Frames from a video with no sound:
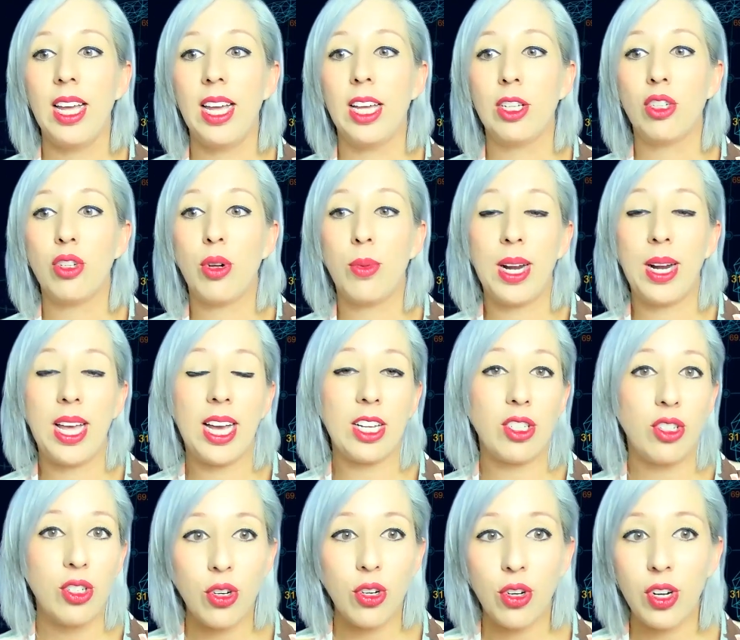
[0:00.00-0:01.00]
sobre
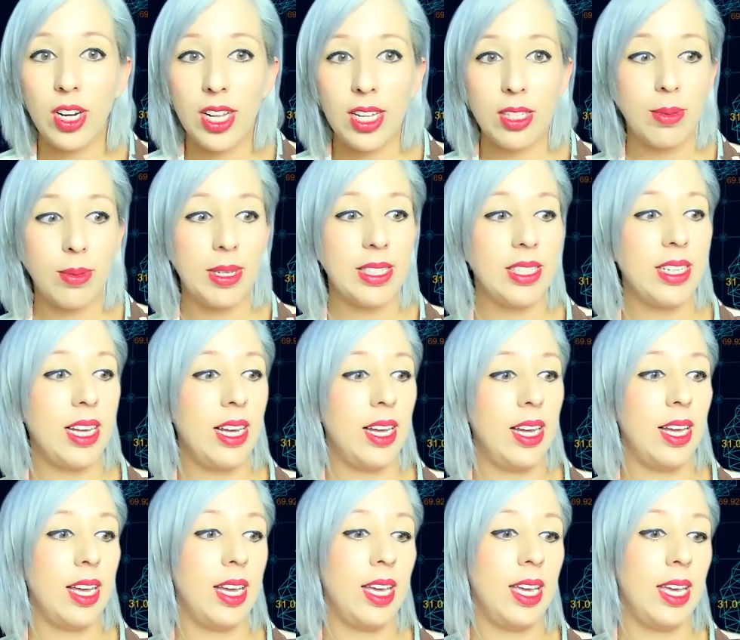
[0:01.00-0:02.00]
acciones, vas
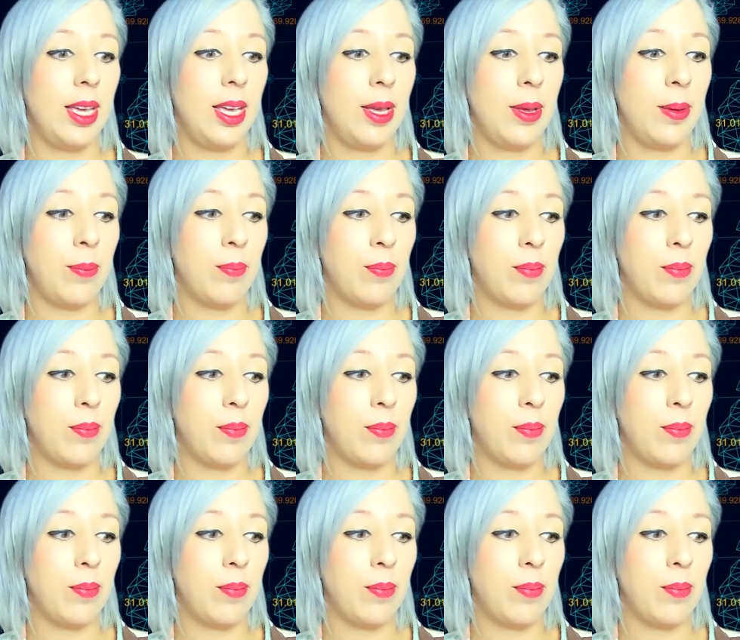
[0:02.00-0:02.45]
a, eh,